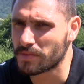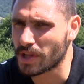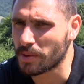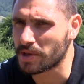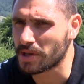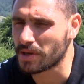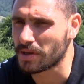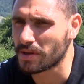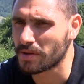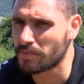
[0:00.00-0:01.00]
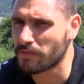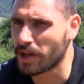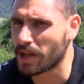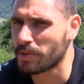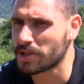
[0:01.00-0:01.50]
Tabii ki
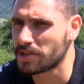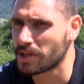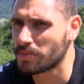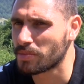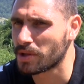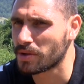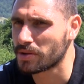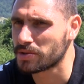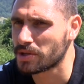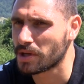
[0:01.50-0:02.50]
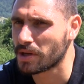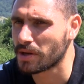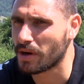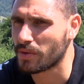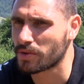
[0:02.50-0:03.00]
Fenerbahçe'ye gitmeden önce
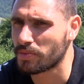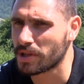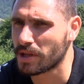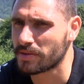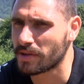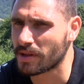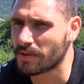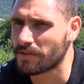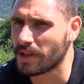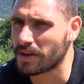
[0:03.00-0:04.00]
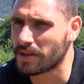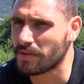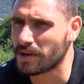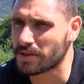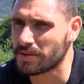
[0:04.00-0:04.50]
Avrupa'dan teklifler de
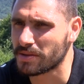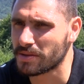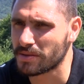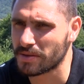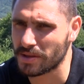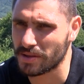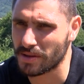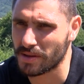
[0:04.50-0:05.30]
vardı. E,